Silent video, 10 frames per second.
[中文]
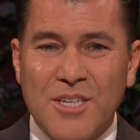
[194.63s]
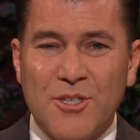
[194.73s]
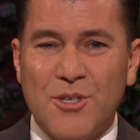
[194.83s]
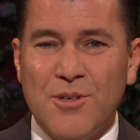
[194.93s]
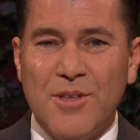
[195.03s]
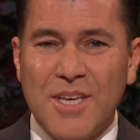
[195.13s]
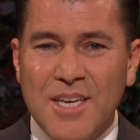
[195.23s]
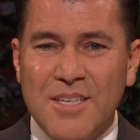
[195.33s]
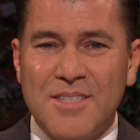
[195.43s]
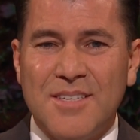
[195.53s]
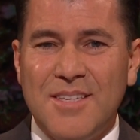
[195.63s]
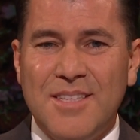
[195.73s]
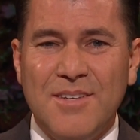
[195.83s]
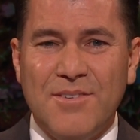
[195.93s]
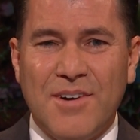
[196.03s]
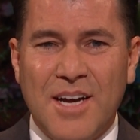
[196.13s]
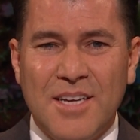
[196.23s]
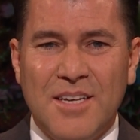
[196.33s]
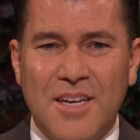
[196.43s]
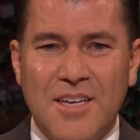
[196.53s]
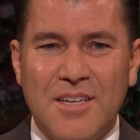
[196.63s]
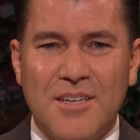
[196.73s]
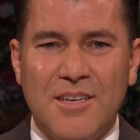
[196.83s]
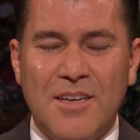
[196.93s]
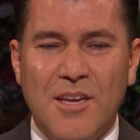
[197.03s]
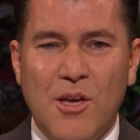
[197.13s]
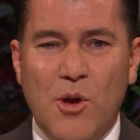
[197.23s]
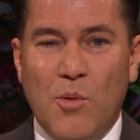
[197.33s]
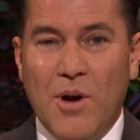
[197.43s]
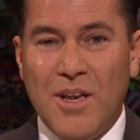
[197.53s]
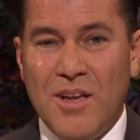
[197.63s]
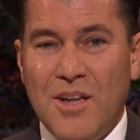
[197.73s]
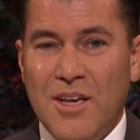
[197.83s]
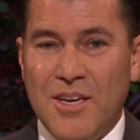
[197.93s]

你的潜能是神圣的，尽管为了